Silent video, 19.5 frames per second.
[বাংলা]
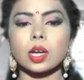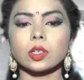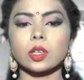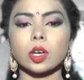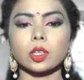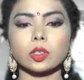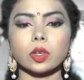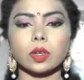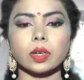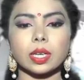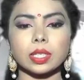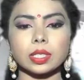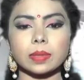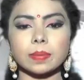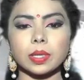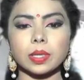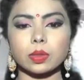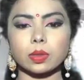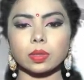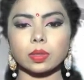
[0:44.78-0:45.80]
ডক্টর
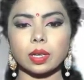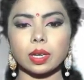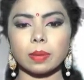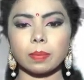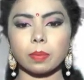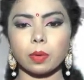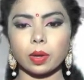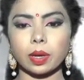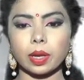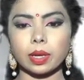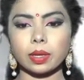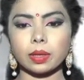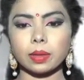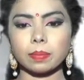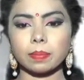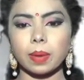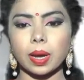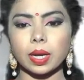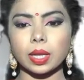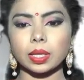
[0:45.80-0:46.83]
নাসিমা সুলতানা বলেন
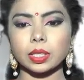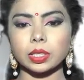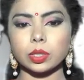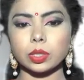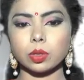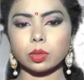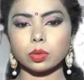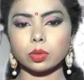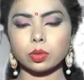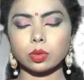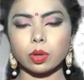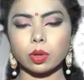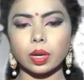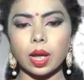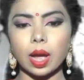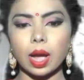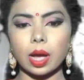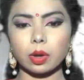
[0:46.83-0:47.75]
বাংলাদেশে নতুন করে